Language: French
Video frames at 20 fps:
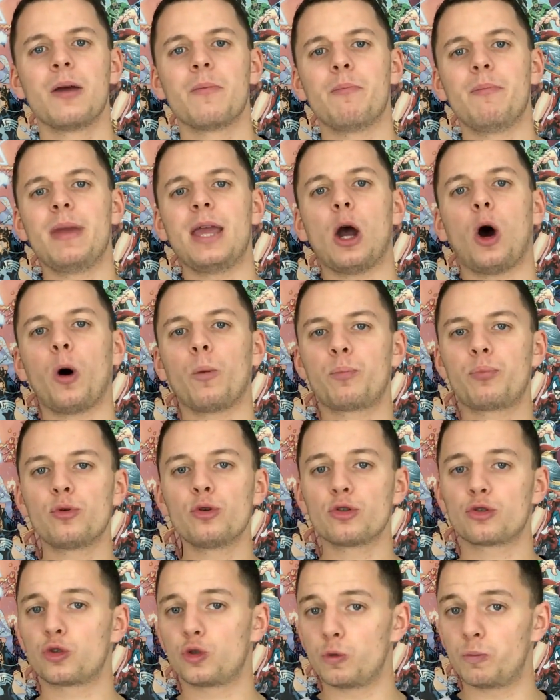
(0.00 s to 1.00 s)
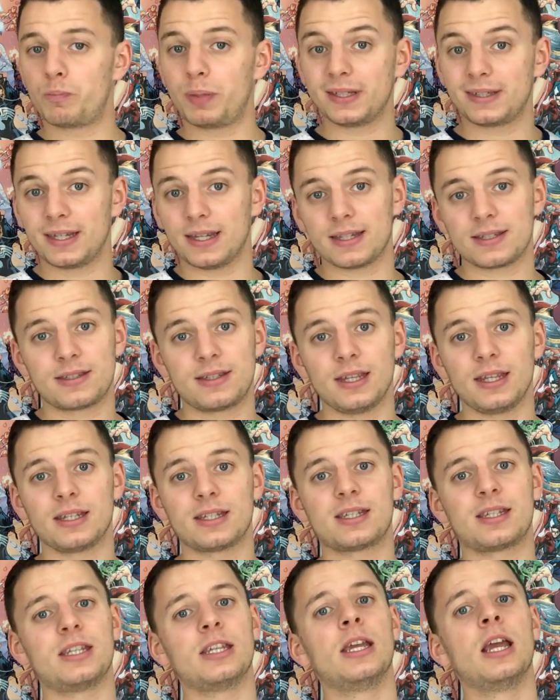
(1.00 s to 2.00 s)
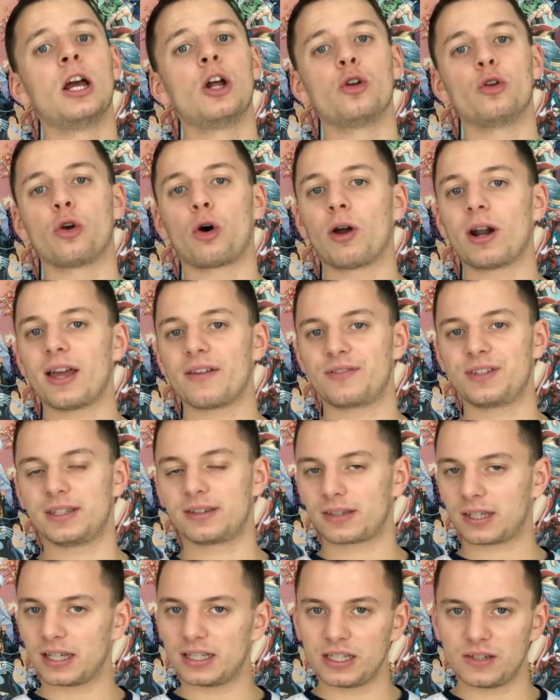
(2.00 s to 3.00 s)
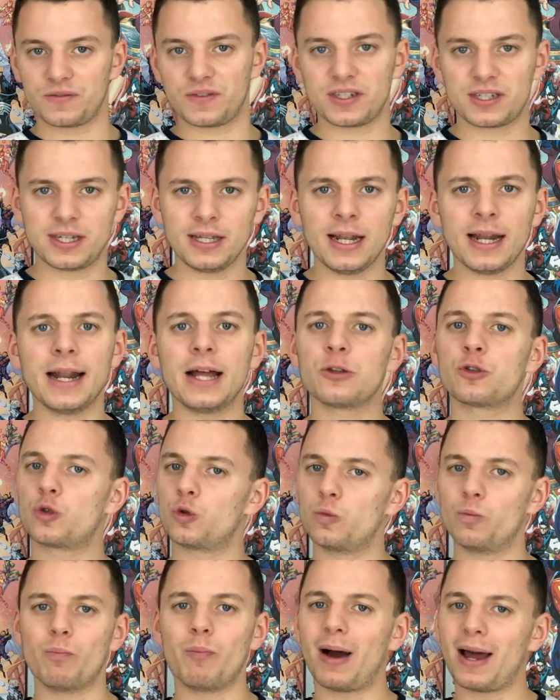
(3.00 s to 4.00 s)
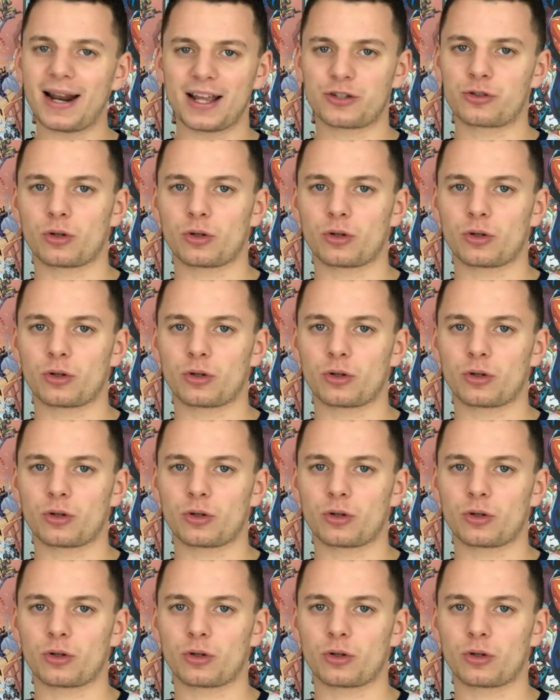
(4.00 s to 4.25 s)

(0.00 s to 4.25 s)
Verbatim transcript: mais en plus du PTSD qui lui rend la vie très difficile, elle a du mal à